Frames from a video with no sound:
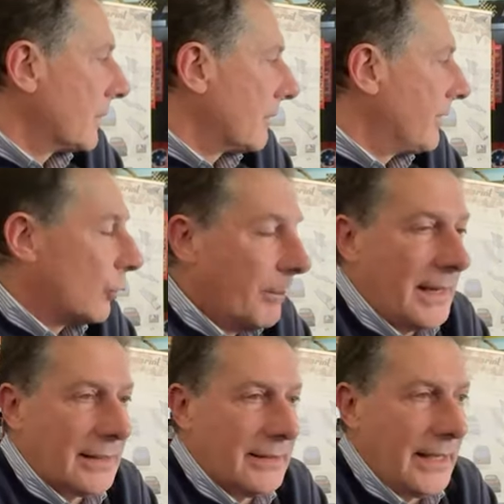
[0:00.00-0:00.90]
fanno
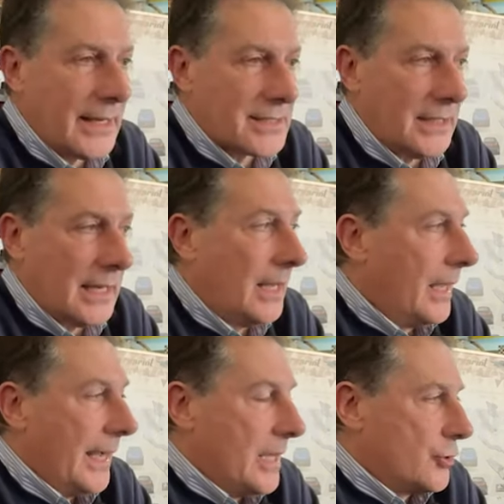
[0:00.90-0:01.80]
bene a tenersela
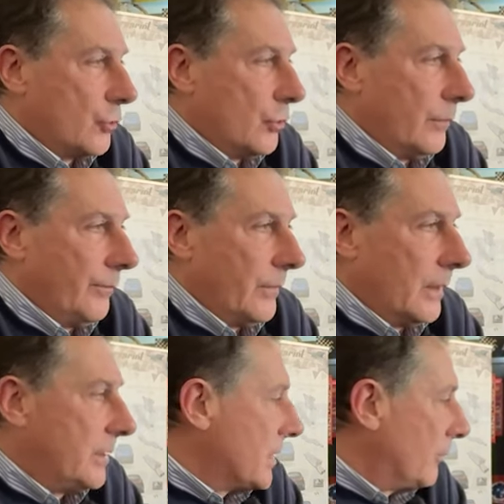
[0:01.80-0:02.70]
e sono mm,
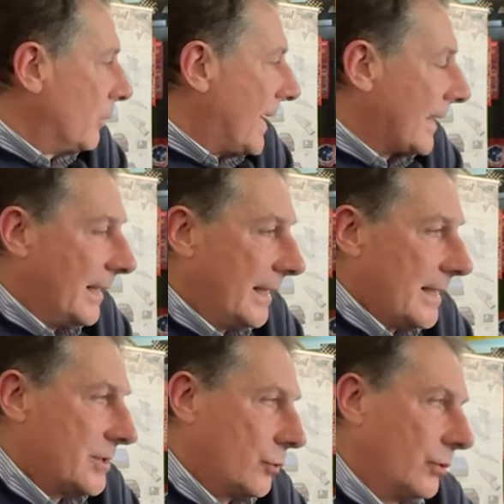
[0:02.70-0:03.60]
diciamo, macchine che
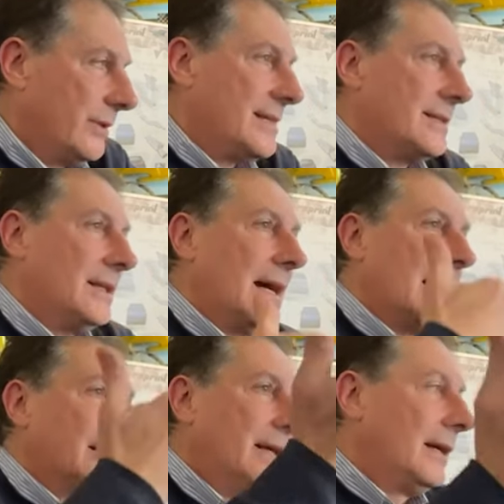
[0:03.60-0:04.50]
sono
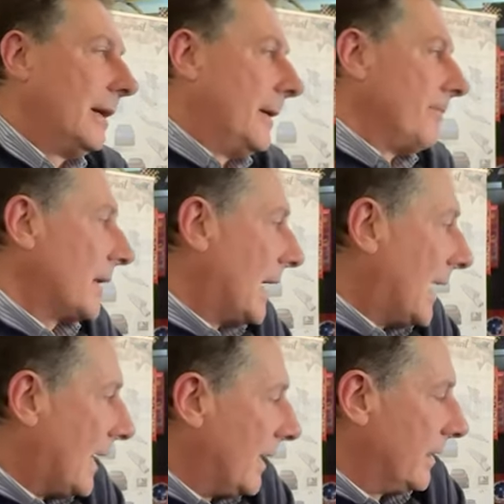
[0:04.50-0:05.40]
destinate
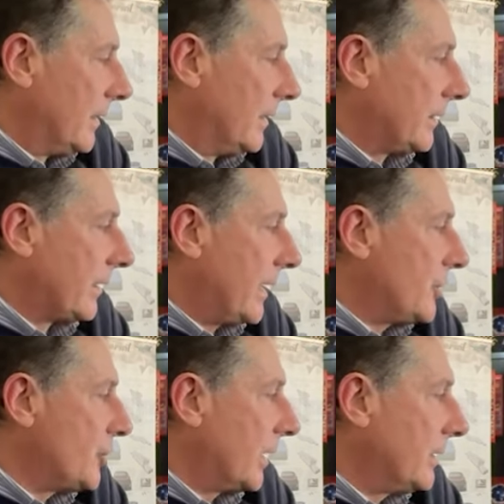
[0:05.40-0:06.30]
a eh,
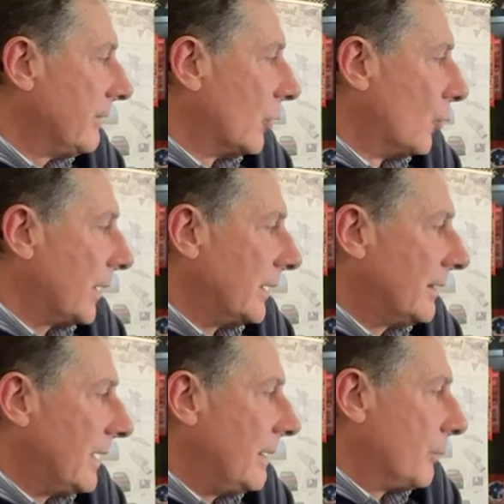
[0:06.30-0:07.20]
crescere di valore
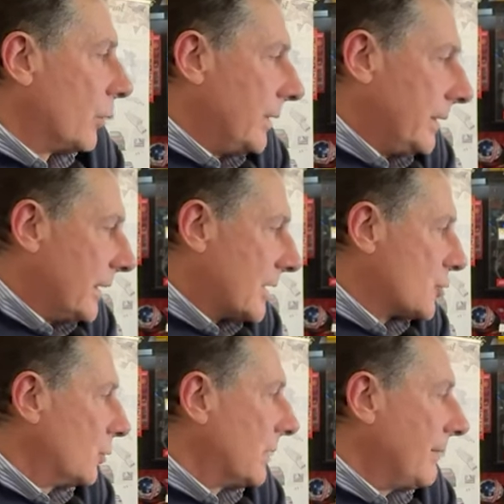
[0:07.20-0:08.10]
nel tempo, quindi
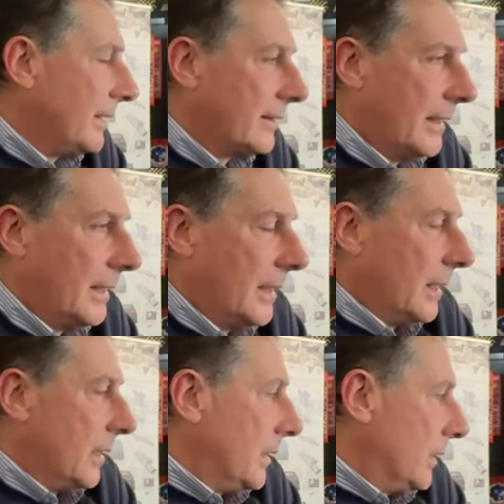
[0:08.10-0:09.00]
assolutamente
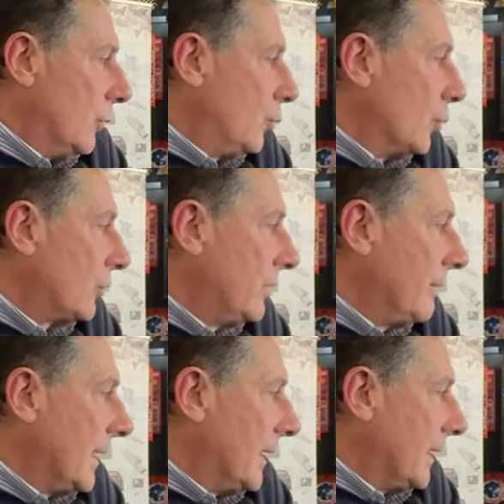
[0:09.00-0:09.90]
eh,
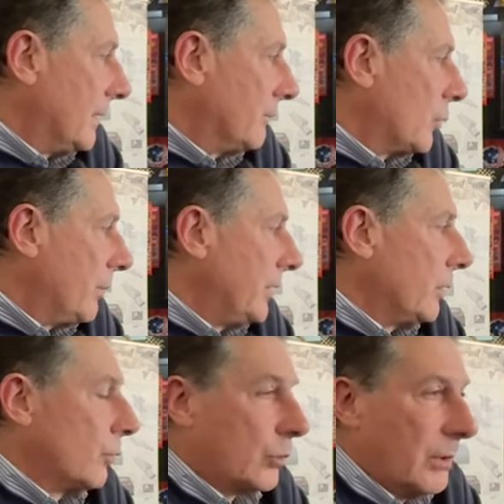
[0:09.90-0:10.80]
un'ottima, dire,
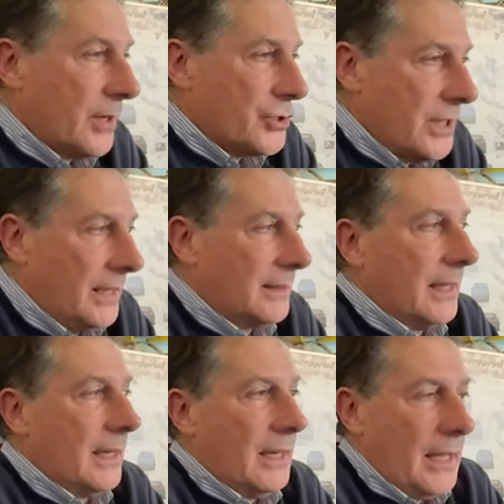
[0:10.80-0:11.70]
un'ottima,
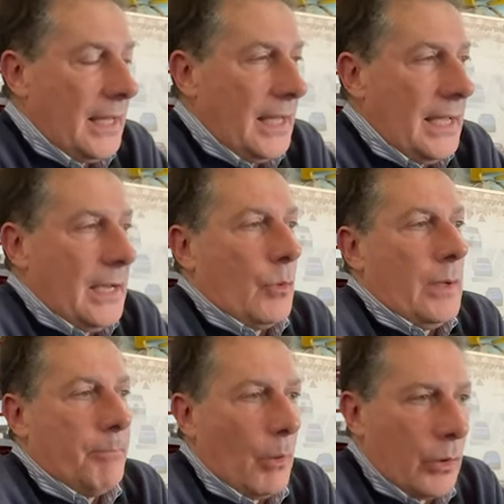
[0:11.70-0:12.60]
scelta e
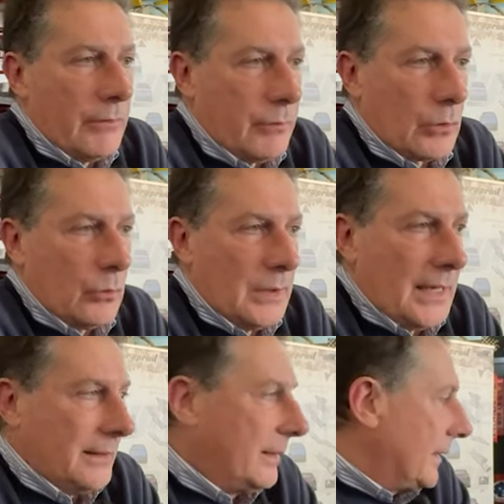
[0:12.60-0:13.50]
quei pochi
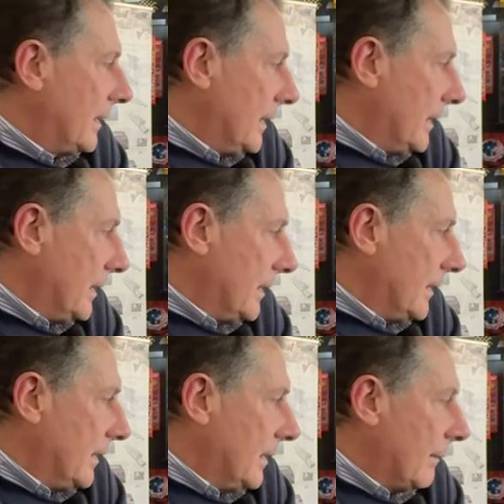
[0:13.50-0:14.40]
fortunati che
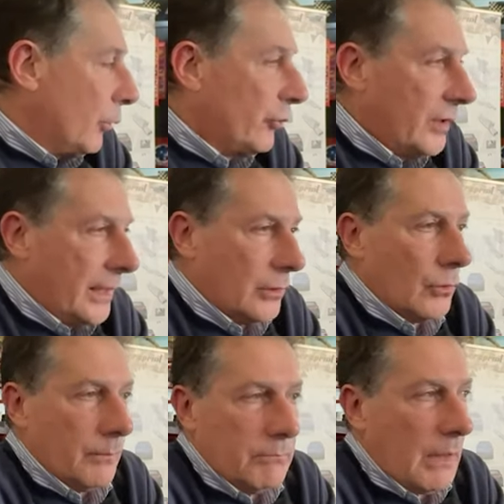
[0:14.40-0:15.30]
eh, la
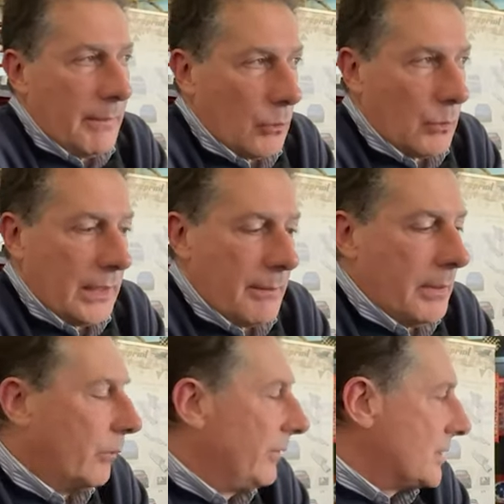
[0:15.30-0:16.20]
possiedono, almeno quelli che
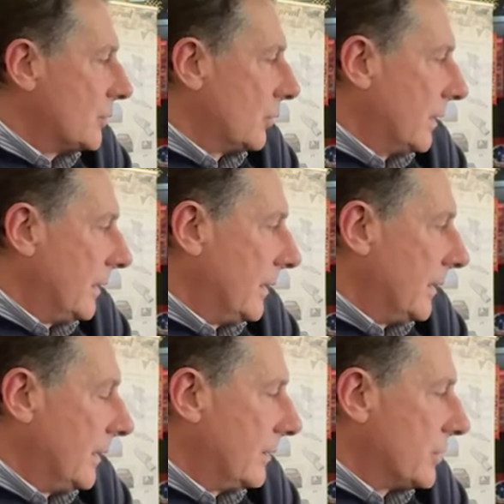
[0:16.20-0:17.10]
abbiamo visto, che,
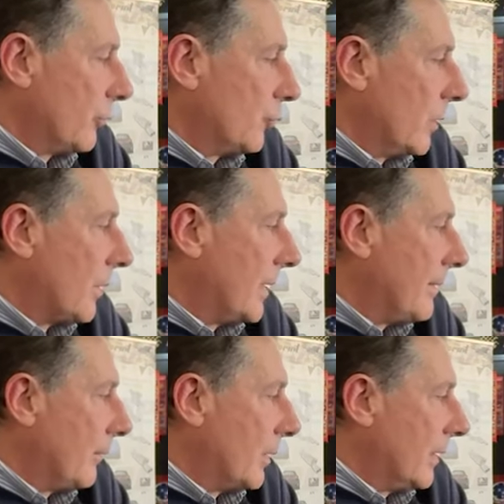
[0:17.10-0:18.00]
eh, diciamo, sulle quali
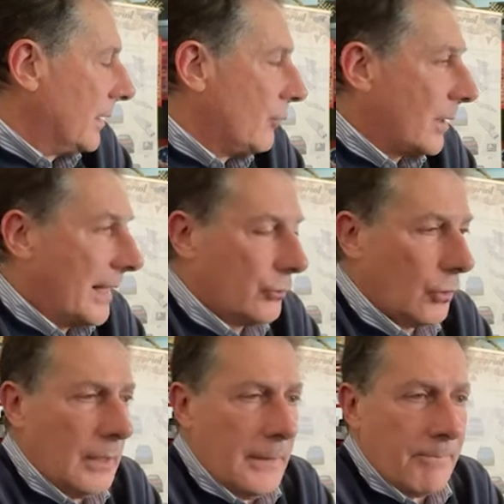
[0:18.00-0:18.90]
abbiamo la-
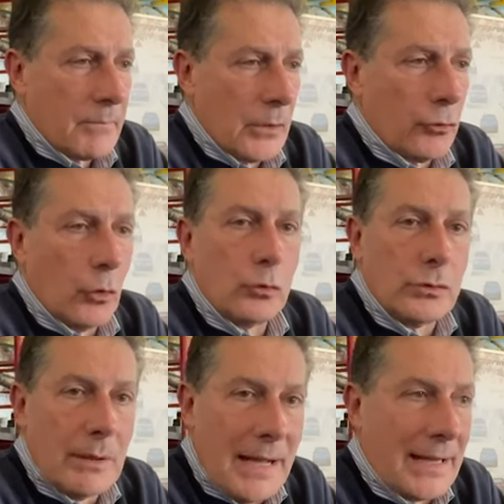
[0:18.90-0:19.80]
lavorato, sono
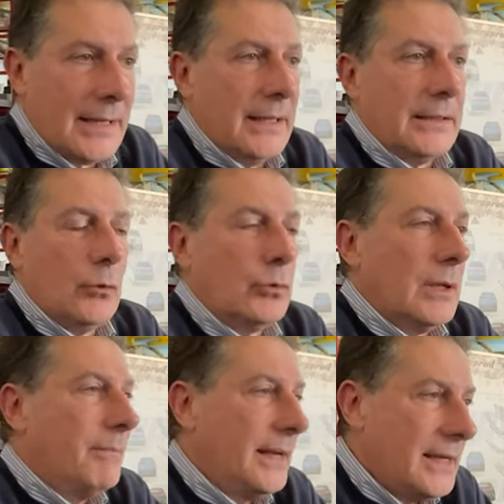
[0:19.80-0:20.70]
tutte macchine
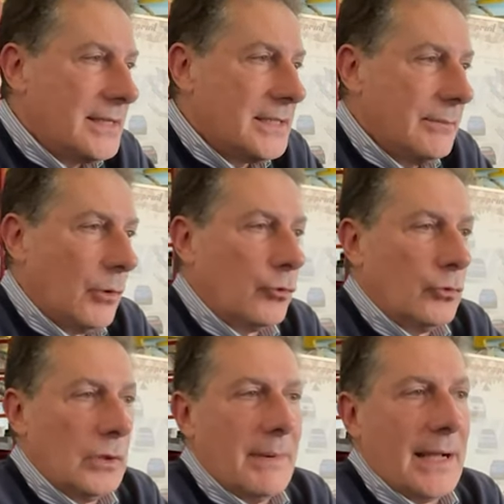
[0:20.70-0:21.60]
tenute benissimo,
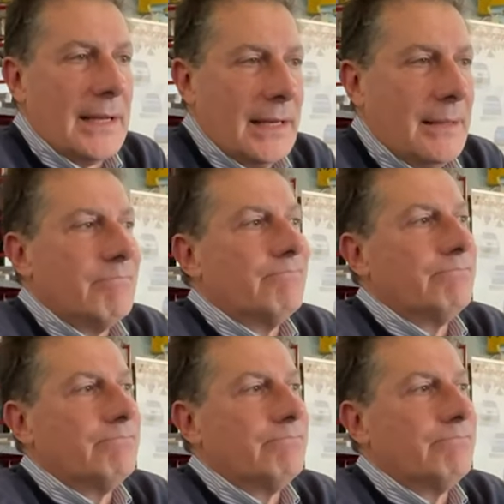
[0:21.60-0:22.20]
tutte macchine